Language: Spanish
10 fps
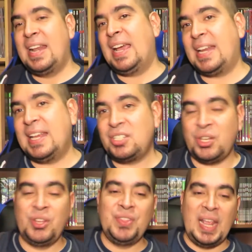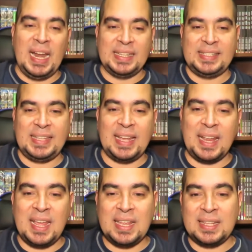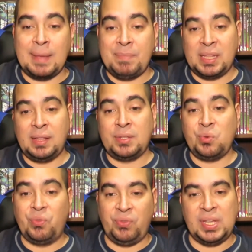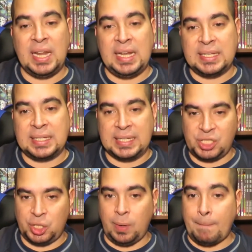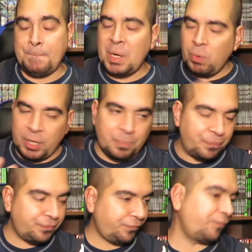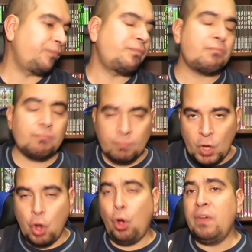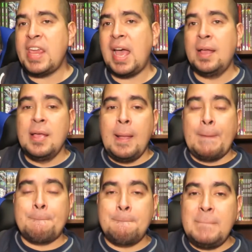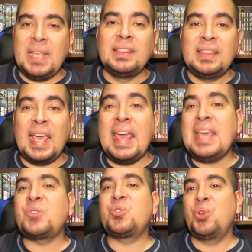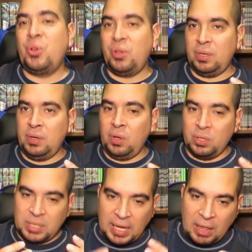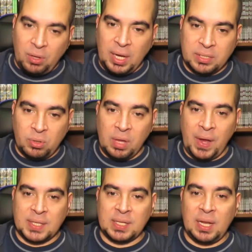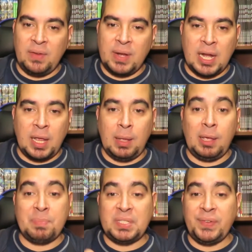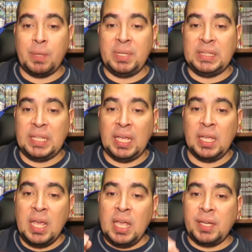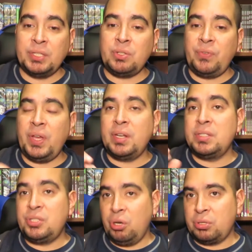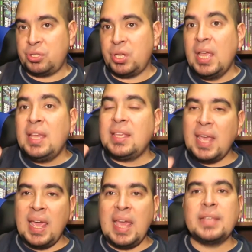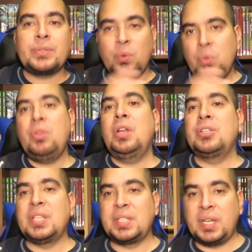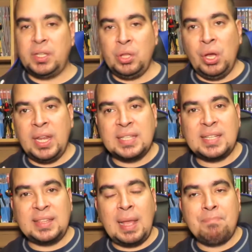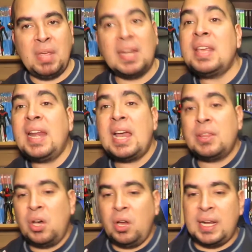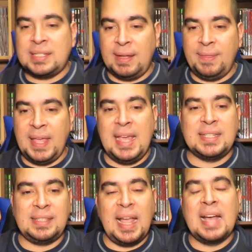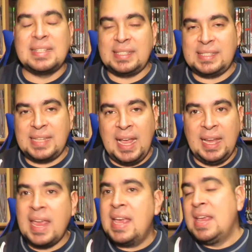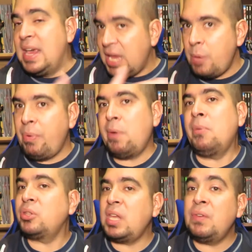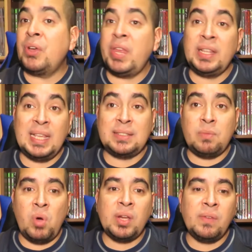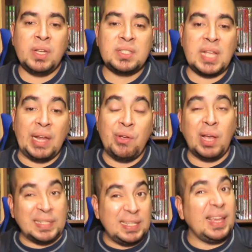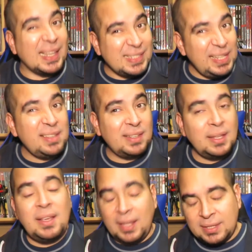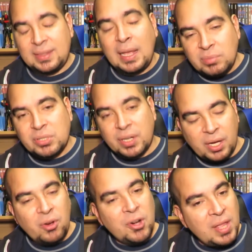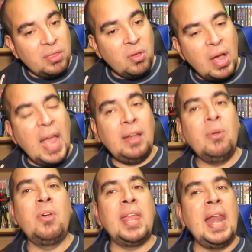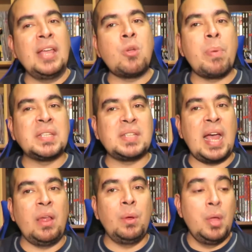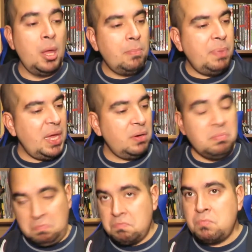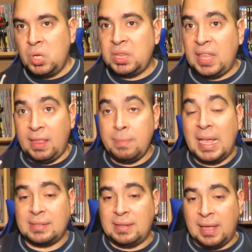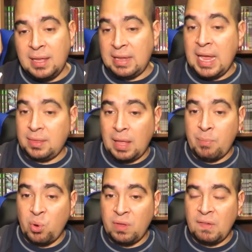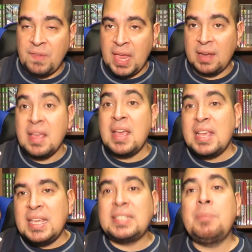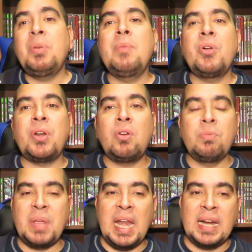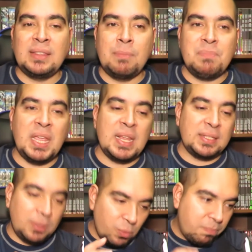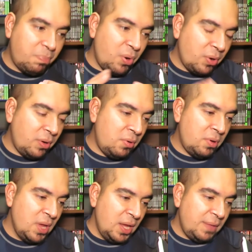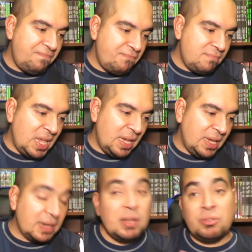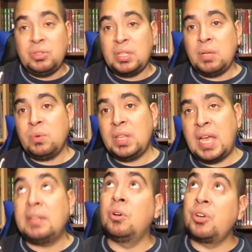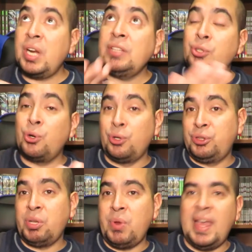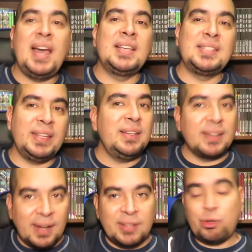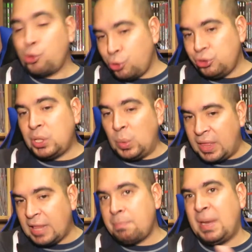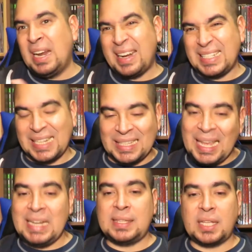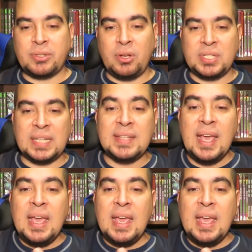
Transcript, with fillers: la creación de la serie y también desde su finalización. Pero bueno, hoy a mente eso los creadores lo iban a celebrar, específicamente Christopher George que es uno de los escritores también y creadores de esta serie y por motivo del décimo aniversario, así que sí, estamos recordando algo del año pasado, pero no está de más, ¿ah? ya está muy bien y así podemos recopilar también y hacer un poco de recontinuidad o retrocontinuidad, ahí sí, retrocontinuidad para rescatar estas cosas